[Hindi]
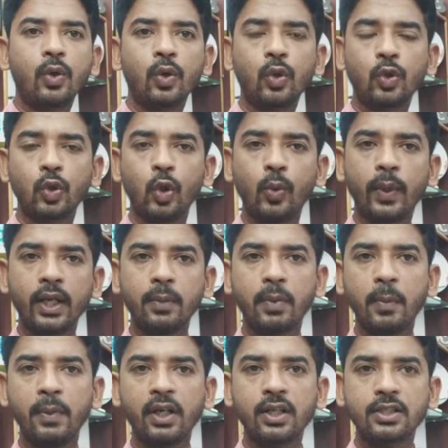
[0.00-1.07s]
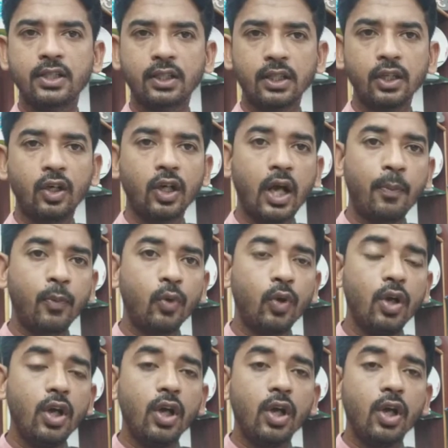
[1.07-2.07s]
कोड को दो बार ही पेमेंट कर सकते हैं और आपको